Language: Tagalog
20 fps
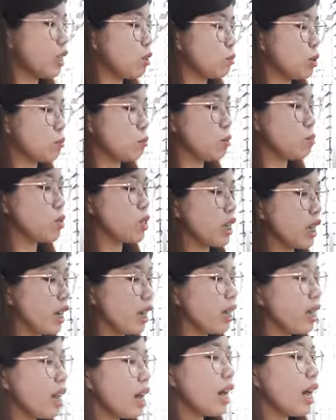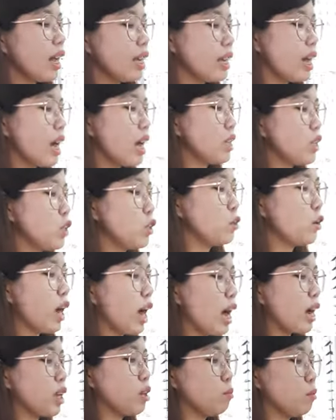naman, Ma'am Che, hayaan ninyong
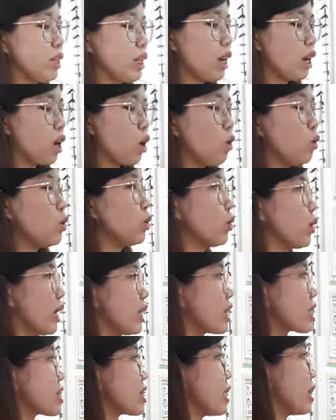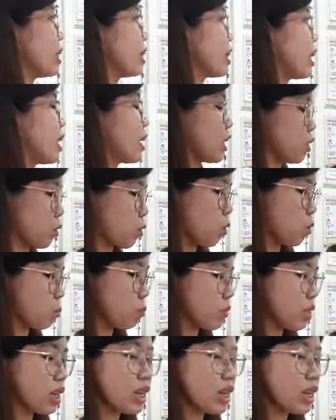aking bigyang kahulugan ng salitang ito.